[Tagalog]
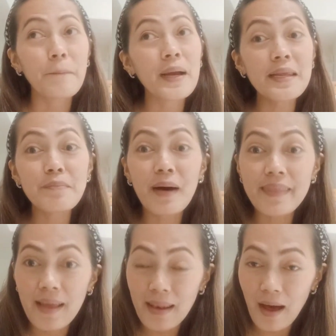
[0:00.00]
Maliban
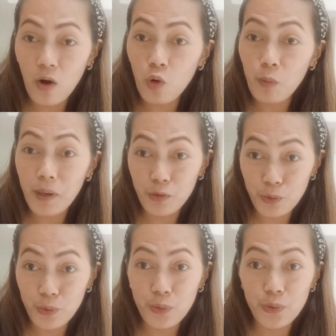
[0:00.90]
na lang kung
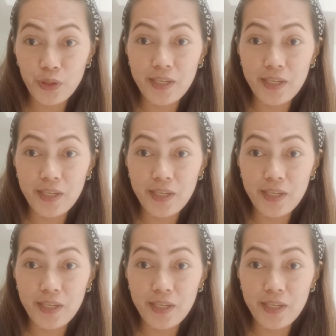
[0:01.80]
manunood